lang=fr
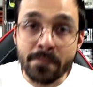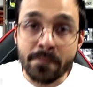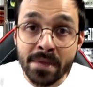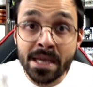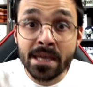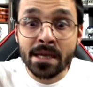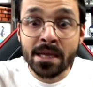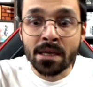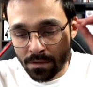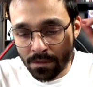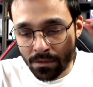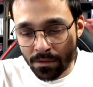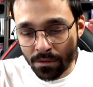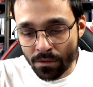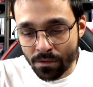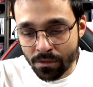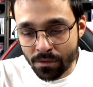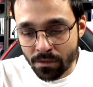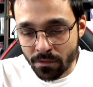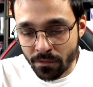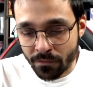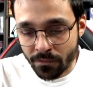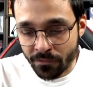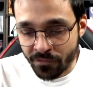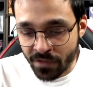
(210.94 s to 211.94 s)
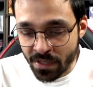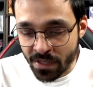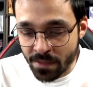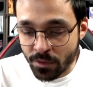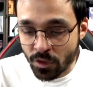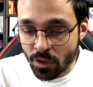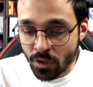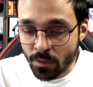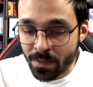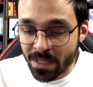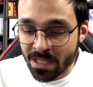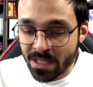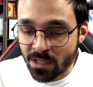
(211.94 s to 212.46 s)
mais le film
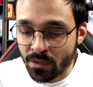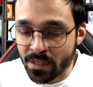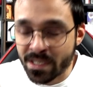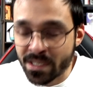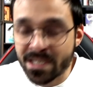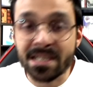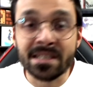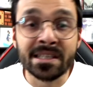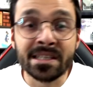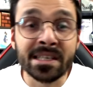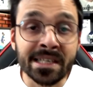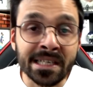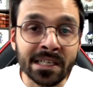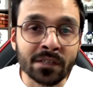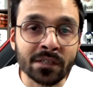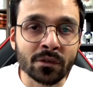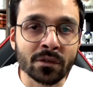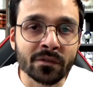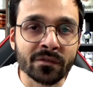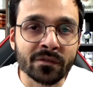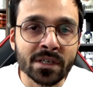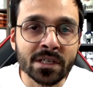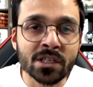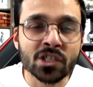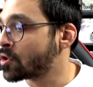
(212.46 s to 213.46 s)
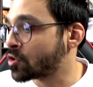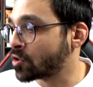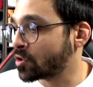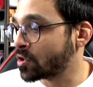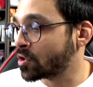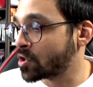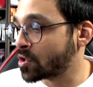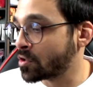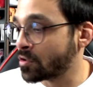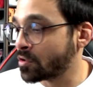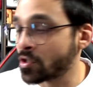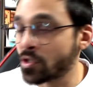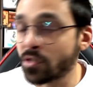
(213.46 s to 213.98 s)
se passe dans les années 80.
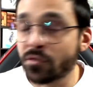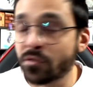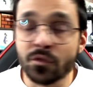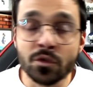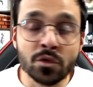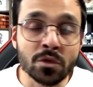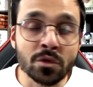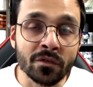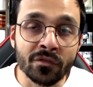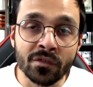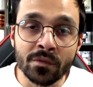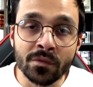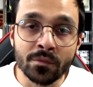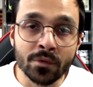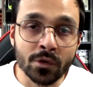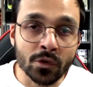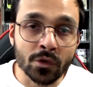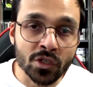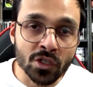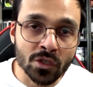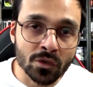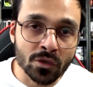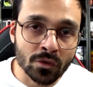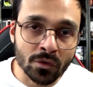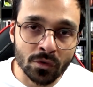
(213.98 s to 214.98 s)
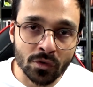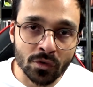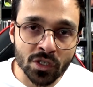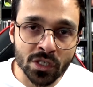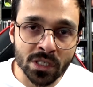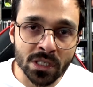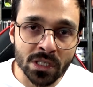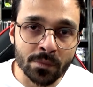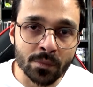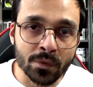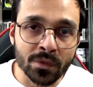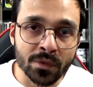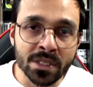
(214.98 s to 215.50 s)
J'ai vu ce film quand
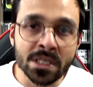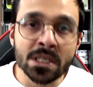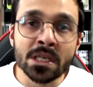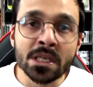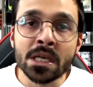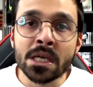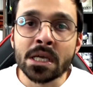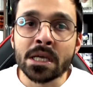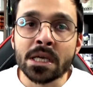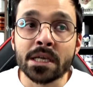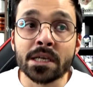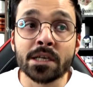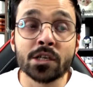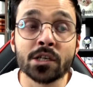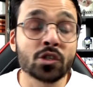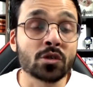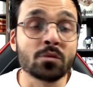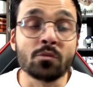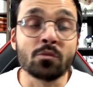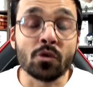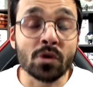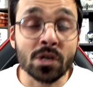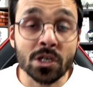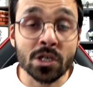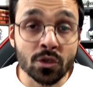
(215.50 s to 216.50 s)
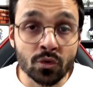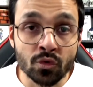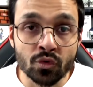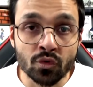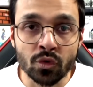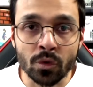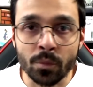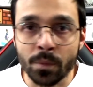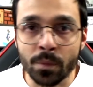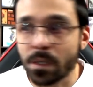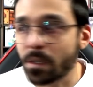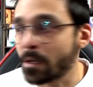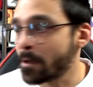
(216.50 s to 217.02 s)
j'étais petit et je m'en lasse
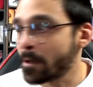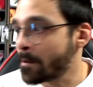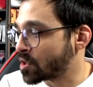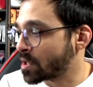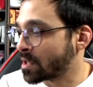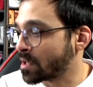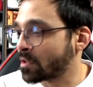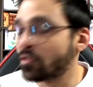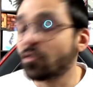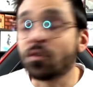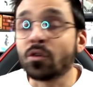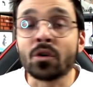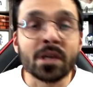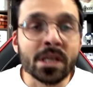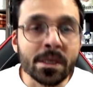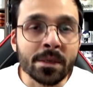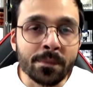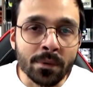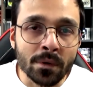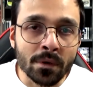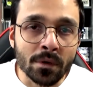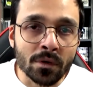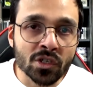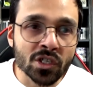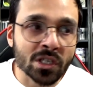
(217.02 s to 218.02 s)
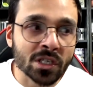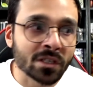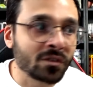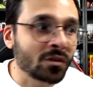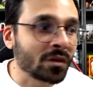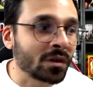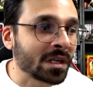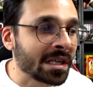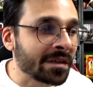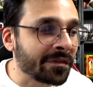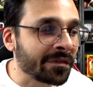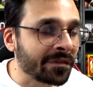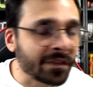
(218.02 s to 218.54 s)
toujours pas. J'adore l'époque,
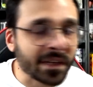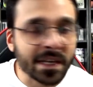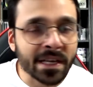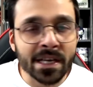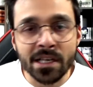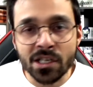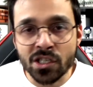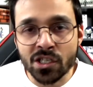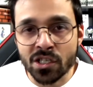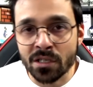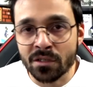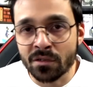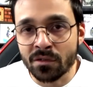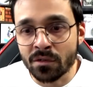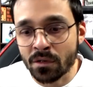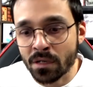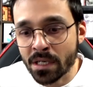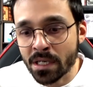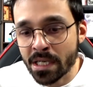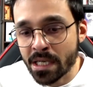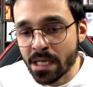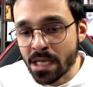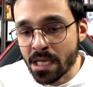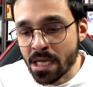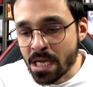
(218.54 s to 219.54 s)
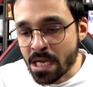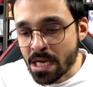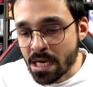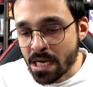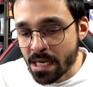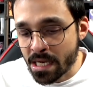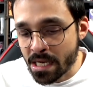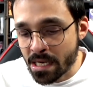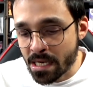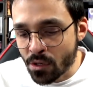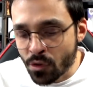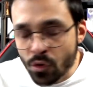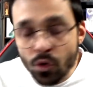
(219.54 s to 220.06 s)
j'adore les fringues, j'adore les,
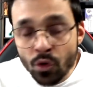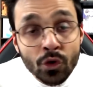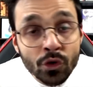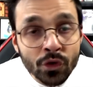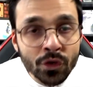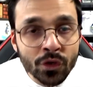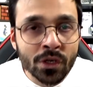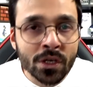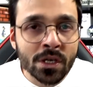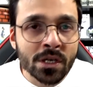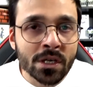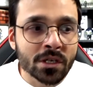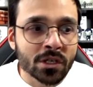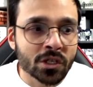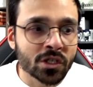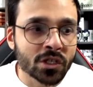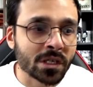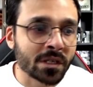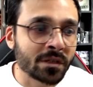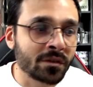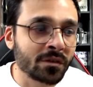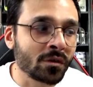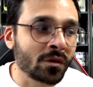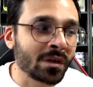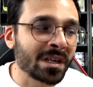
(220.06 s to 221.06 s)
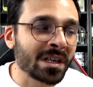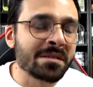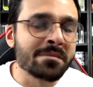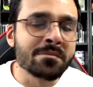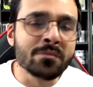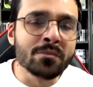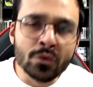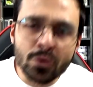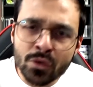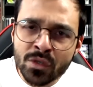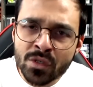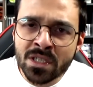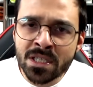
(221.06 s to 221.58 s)
les looks, j'adore les
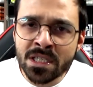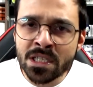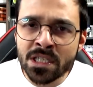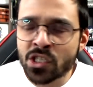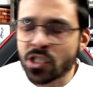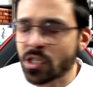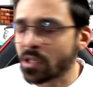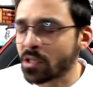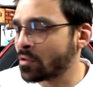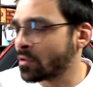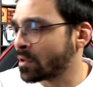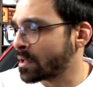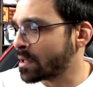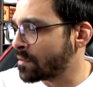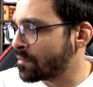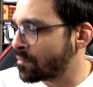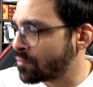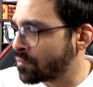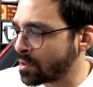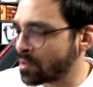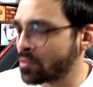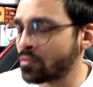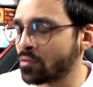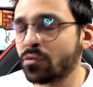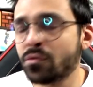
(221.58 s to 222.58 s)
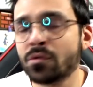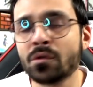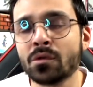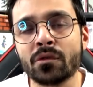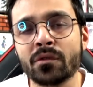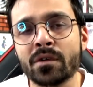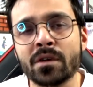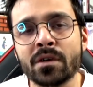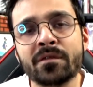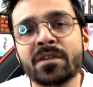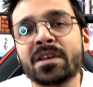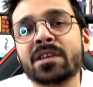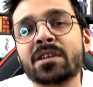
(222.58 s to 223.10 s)
musiques, j'adore les
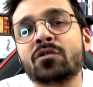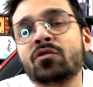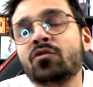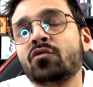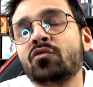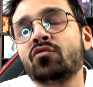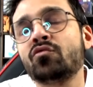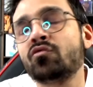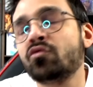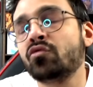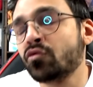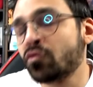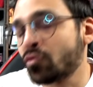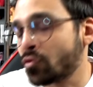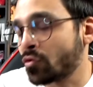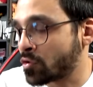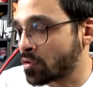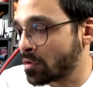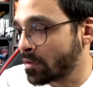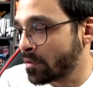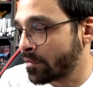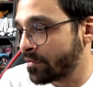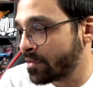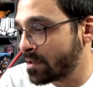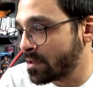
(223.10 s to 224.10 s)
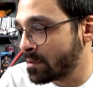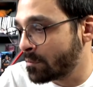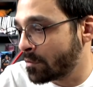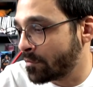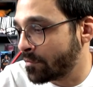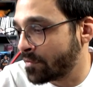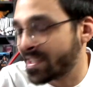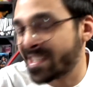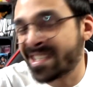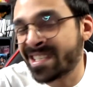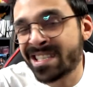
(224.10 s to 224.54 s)
voitures, enfin tout dans ce film me fait